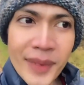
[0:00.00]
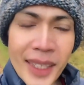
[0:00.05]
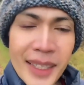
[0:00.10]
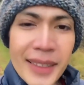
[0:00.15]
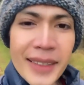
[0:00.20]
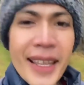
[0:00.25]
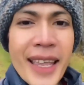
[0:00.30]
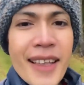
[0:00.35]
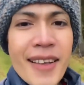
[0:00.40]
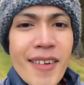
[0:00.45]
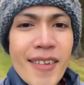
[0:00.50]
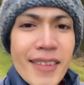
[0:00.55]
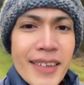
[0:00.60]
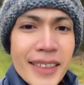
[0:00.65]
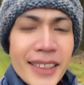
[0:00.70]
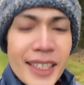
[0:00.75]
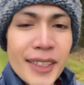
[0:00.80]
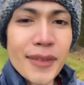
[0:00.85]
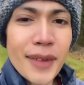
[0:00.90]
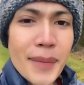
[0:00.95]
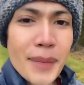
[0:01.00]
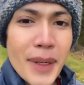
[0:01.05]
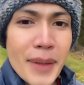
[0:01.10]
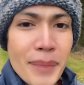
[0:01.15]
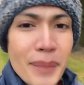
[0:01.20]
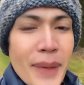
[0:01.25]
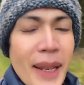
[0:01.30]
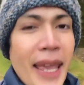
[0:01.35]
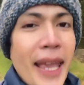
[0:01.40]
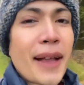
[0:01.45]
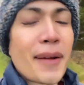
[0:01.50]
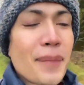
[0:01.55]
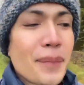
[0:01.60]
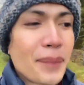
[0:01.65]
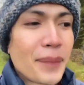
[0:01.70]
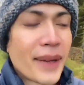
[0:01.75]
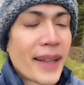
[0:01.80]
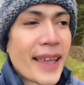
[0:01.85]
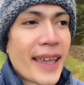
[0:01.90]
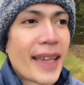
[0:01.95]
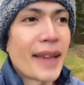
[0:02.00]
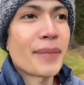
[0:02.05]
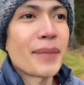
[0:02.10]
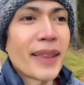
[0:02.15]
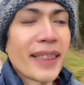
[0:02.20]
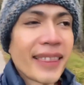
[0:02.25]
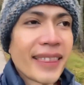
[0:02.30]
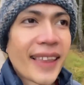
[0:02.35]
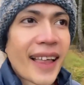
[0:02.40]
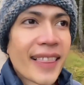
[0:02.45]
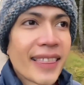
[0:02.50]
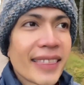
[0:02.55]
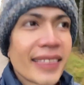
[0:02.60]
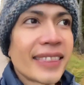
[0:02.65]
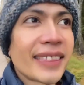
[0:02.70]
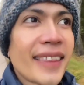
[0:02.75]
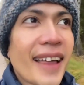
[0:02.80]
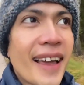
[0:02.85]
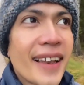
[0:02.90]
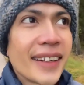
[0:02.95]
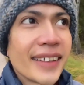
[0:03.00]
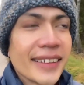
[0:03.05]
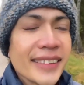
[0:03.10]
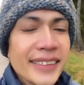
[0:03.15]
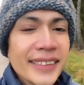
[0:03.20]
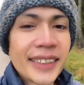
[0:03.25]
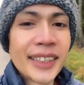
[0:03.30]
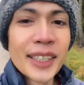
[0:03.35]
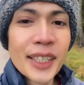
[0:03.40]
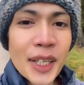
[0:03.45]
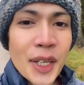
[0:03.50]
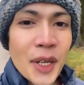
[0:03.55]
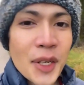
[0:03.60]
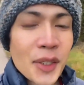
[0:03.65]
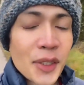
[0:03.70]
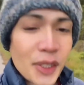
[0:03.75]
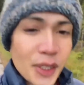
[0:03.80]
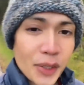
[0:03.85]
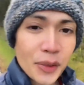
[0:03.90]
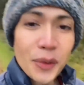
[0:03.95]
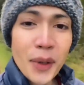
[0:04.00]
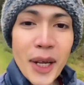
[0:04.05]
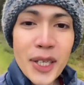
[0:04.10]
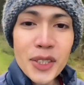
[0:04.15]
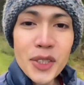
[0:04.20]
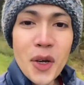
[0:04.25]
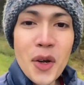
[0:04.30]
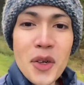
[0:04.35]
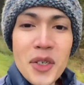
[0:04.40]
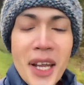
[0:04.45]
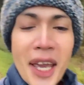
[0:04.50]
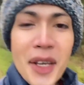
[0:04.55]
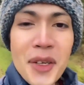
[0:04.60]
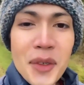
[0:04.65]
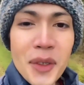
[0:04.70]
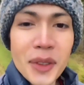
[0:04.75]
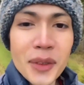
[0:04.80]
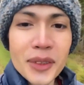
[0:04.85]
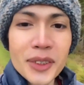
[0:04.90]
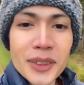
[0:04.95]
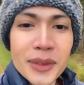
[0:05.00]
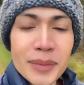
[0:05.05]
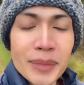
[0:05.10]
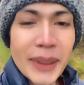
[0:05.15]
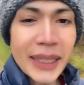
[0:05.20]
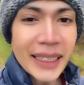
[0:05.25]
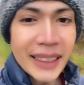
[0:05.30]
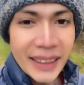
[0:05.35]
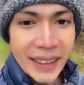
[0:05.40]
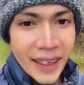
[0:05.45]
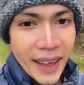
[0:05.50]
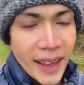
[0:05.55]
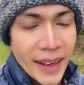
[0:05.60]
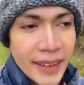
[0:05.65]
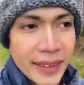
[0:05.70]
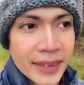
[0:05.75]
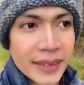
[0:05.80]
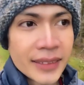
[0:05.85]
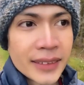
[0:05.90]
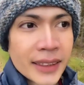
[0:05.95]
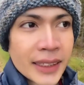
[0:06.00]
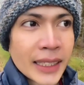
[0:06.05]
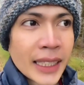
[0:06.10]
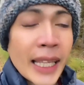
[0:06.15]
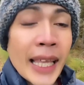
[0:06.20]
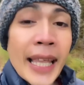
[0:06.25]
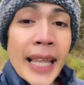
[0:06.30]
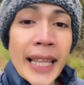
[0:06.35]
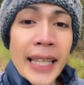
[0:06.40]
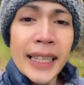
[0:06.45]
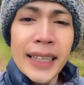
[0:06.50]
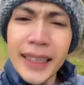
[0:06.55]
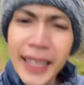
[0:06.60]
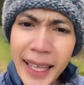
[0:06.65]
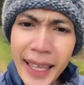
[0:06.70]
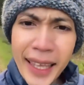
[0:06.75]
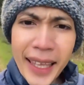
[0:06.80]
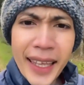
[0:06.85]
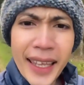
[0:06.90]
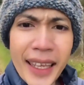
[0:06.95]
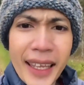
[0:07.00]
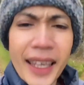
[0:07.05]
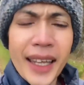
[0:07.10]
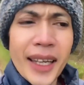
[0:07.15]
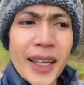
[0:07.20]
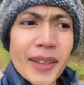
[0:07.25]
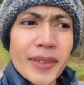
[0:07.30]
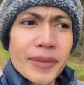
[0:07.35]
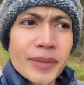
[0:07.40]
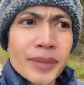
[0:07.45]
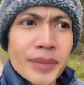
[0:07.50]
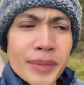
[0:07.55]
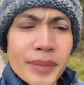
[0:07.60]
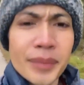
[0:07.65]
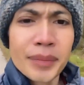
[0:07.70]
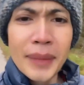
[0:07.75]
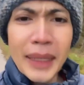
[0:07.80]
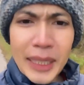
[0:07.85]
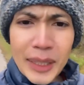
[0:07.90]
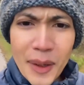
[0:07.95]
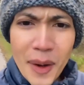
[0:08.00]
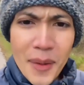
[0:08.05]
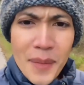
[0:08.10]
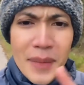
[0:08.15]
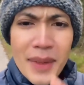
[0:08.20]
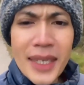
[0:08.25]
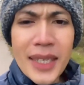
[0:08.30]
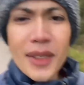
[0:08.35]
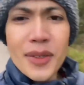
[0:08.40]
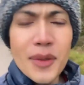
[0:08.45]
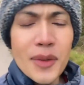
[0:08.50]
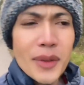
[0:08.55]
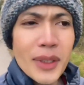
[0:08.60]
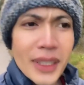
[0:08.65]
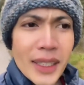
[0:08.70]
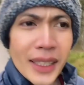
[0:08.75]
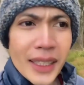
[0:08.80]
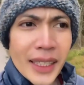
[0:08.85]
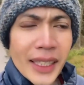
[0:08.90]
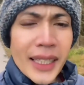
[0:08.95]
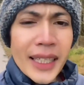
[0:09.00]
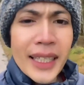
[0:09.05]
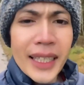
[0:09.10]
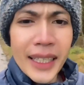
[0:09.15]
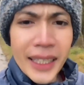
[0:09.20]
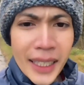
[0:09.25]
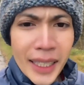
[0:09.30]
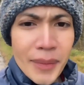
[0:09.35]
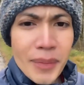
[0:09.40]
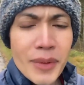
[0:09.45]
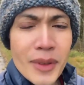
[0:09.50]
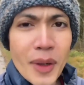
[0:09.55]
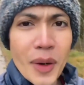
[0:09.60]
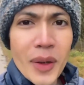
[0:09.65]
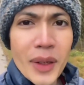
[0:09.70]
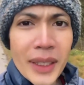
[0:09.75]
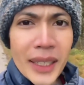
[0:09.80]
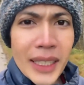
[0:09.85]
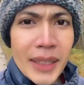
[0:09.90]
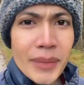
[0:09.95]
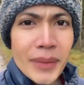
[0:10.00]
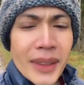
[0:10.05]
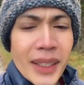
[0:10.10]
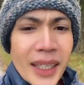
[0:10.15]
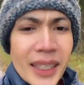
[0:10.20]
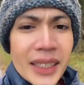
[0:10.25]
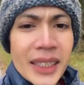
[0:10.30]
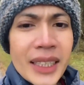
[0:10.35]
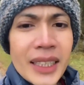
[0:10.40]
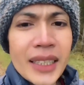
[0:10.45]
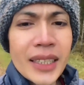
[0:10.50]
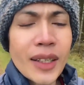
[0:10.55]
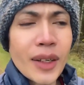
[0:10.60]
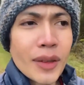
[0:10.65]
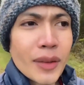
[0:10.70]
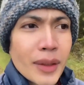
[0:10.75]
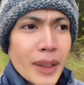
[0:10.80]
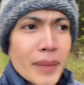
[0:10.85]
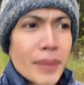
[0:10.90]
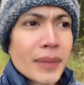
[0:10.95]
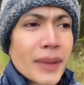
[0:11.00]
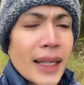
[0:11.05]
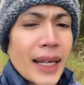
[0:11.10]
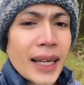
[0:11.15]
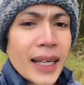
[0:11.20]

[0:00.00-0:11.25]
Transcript: ไหนก็เลยคิดว่ามันแปลกแปลกมันตันตันหรือว่าช่องไหนโดนปิดกั้นแต่มันก็มีอยู่คลิปสองคลิปนะ ที่เขากำลัง